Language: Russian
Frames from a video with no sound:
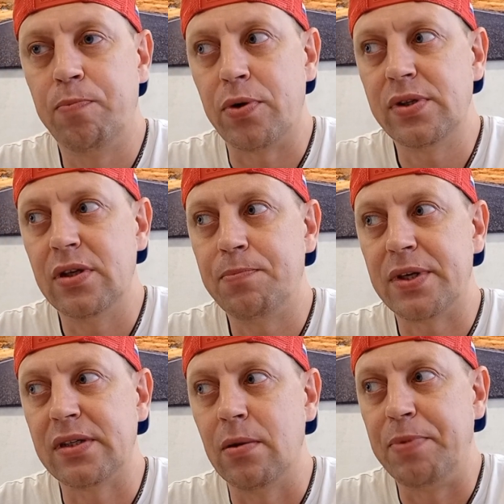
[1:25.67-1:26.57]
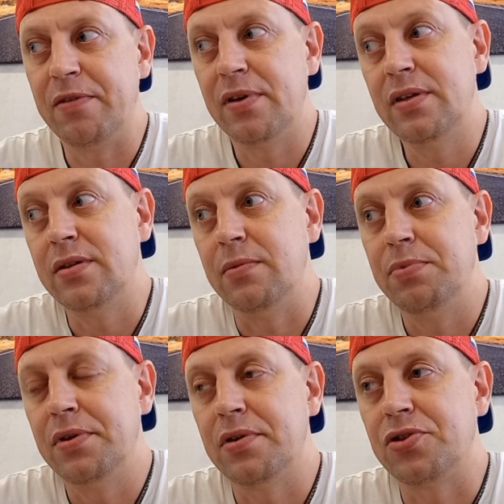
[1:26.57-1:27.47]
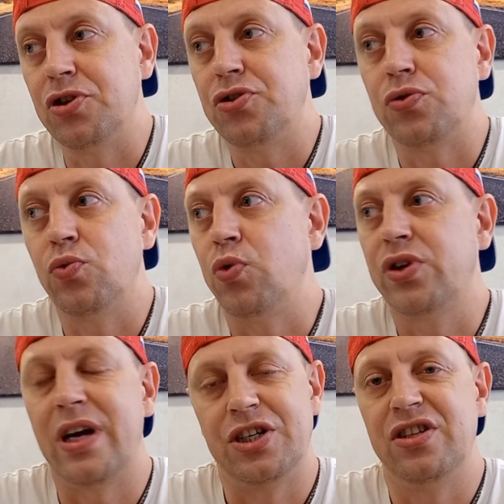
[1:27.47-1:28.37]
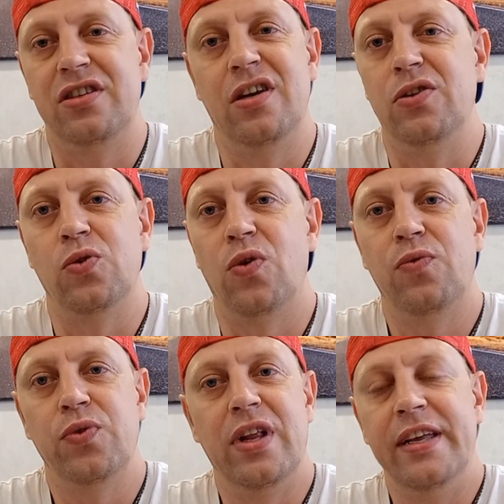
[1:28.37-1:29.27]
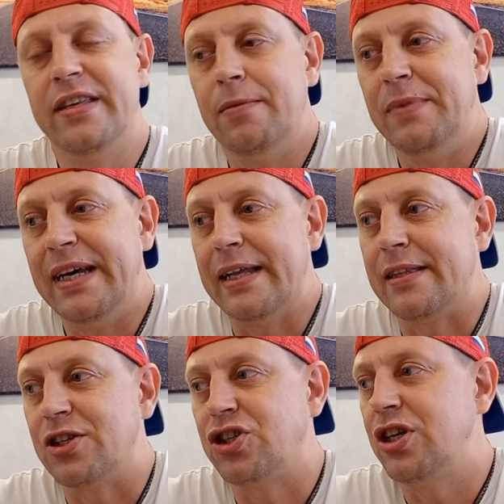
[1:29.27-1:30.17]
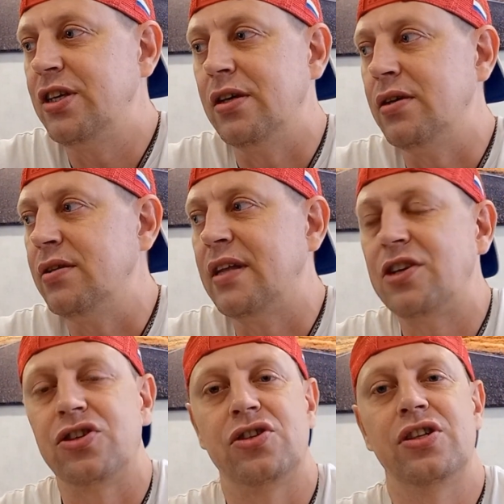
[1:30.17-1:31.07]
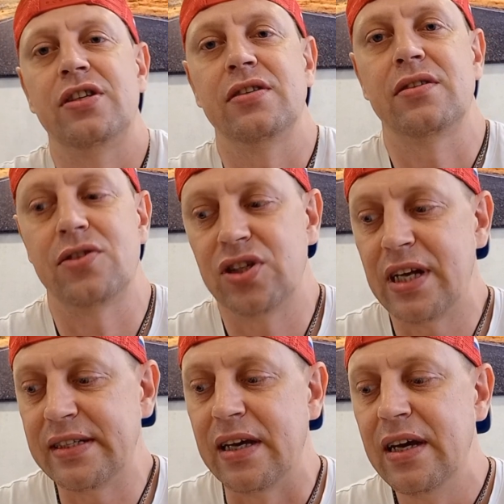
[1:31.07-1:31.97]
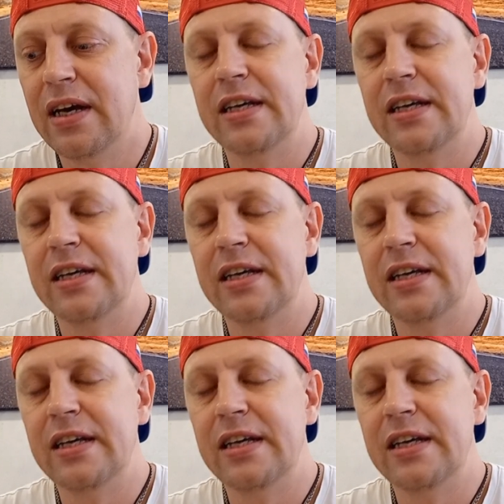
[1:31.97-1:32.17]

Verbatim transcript: просто-напросто приводить себе женщину хоть каждый день новую для интимных отношений и дальше жить и наслаждаться